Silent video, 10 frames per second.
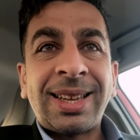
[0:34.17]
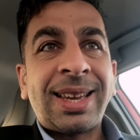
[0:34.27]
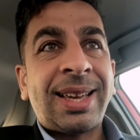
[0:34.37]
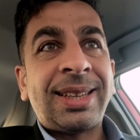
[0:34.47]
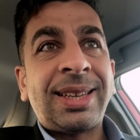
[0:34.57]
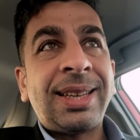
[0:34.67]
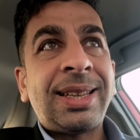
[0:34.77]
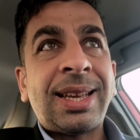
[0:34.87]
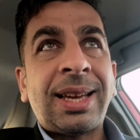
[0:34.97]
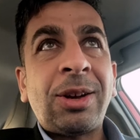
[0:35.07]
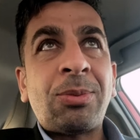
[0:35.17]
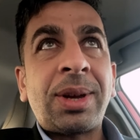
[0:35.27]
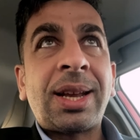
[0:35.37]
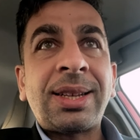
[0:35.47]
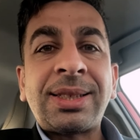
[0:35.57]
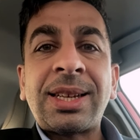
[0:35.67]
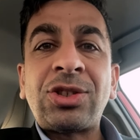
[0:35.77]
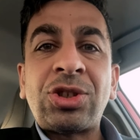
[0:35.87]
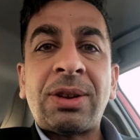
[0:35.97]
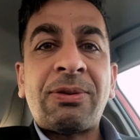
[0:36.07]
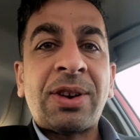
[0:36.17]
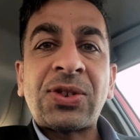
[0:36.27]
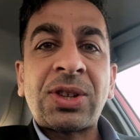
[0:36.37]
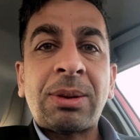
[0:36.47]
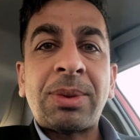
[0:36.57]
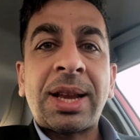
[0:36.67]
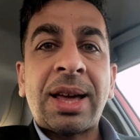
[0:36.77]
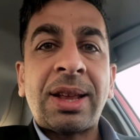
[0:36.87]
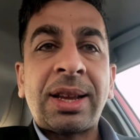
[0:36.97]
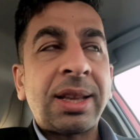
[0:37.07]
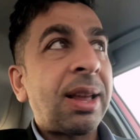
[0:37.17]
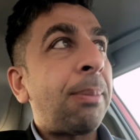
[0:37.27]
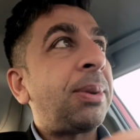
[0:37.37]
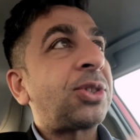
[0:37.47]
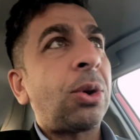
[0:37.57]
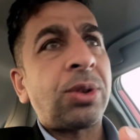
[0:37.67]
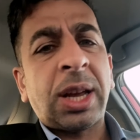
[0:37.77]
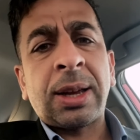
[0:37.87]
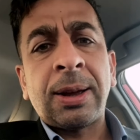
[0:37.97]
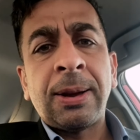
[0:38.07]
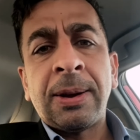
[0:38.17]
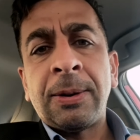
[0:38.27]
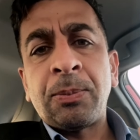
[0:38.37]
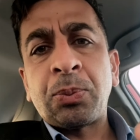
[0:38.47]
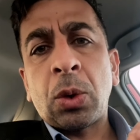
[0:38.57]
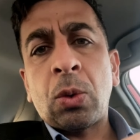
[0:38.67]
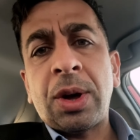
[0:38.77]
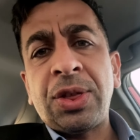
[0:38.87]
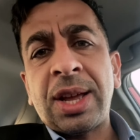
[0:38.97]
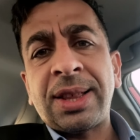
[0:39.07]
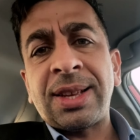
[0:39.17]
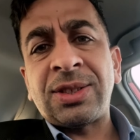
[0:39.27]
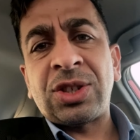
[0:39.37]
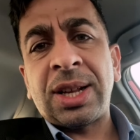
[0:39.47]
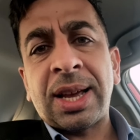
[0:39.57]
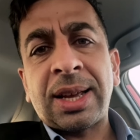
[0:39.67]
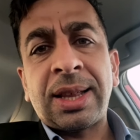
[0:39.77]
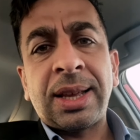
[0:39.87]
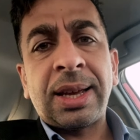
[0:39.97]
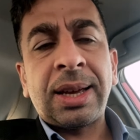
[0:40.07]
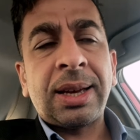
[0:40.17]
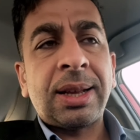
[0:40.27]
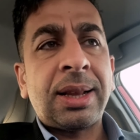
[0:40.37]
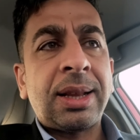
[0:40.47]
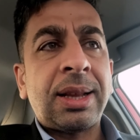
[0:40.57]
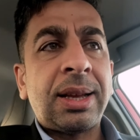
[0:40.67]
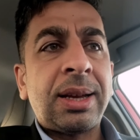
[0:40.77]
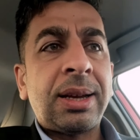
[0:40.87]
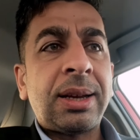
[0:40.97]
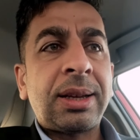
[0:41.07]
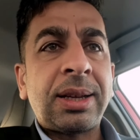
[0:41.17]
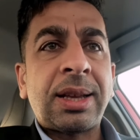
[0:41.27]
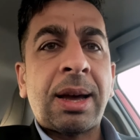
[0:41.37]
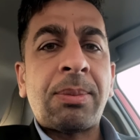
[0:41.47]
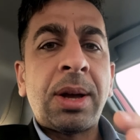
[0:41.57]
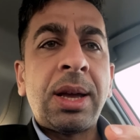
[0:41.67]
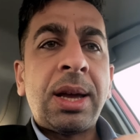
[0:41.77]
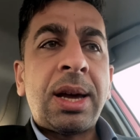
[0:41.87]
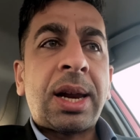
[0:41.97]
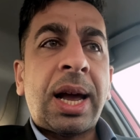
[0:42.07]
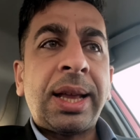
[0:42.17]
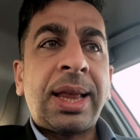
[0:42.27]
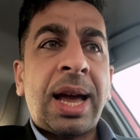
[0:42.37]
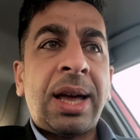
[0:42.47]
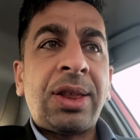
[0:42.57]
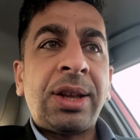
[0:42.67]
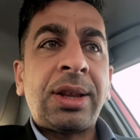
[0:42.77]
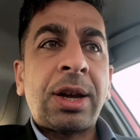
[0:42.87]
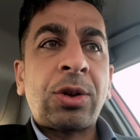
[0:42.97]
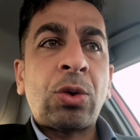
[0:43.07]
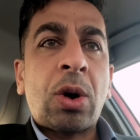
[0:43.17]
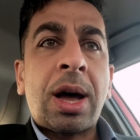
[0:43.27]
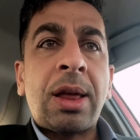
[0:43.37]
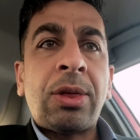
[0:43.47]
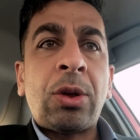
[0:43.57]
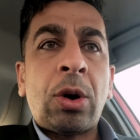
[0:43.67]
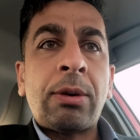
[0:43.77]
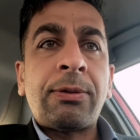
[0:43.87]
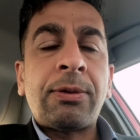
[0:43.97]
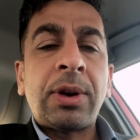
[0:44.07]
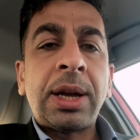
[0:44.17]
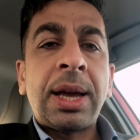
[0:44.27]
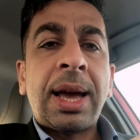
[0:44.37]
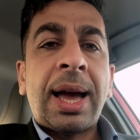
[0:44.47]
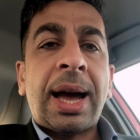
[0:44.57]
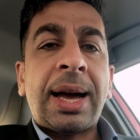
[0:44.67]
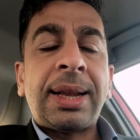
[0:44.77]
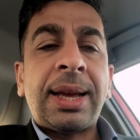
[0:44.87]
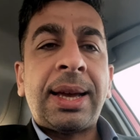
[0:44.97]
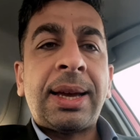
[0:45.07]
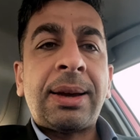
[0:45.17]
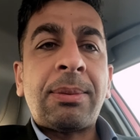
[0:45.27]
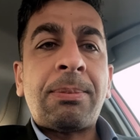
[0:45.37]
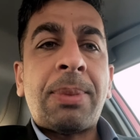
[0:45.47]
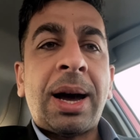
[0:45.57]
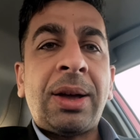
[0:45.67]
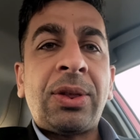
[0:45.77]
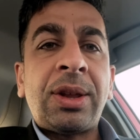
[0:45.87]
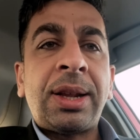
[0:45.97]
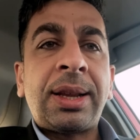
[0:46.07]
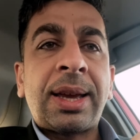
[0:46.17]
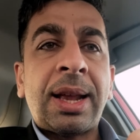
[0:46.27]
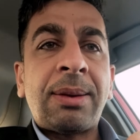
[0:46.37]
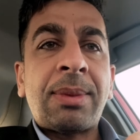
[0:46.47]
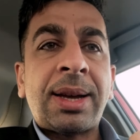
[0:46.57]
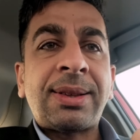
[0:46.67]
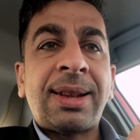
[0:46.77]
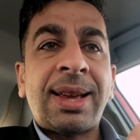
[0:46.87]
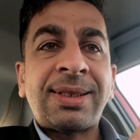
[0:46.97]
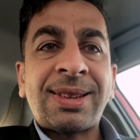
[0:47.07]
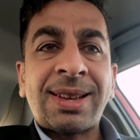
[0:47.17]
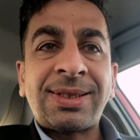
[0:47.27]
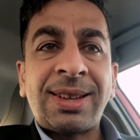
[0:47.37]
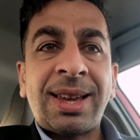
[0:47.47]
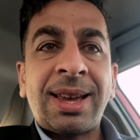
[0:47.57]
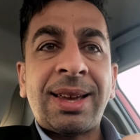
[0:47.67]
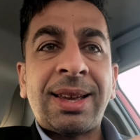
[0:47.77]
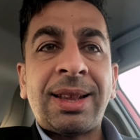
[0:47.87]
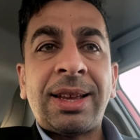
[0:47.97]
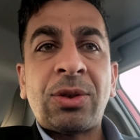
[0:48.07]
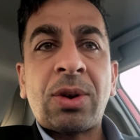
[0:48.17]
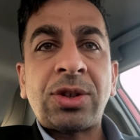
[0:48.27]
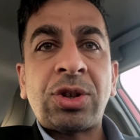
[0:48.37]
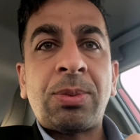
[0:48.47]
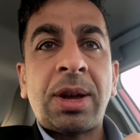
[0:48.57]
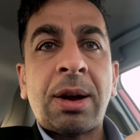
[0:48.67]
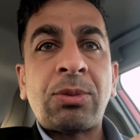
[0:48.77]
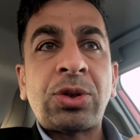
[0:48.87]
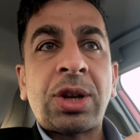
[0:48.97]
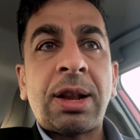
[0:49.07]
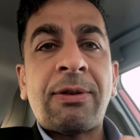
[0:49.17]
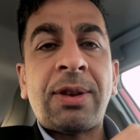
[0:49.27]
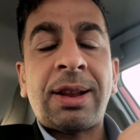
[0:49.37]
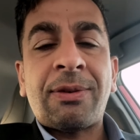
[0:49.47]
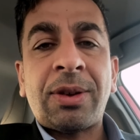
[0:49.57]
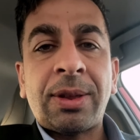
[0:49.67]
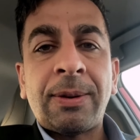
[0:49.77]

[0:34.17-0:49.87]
يعني أنت يوميا تسجل فصل من هذا الكتاب بصوتك وأثناء تسجيلك للكتاب راح تلاحظ عندك نقاط ضعف على بعض الكلمات الأساسية اللي تواجه بيها مشكلة في اللفظ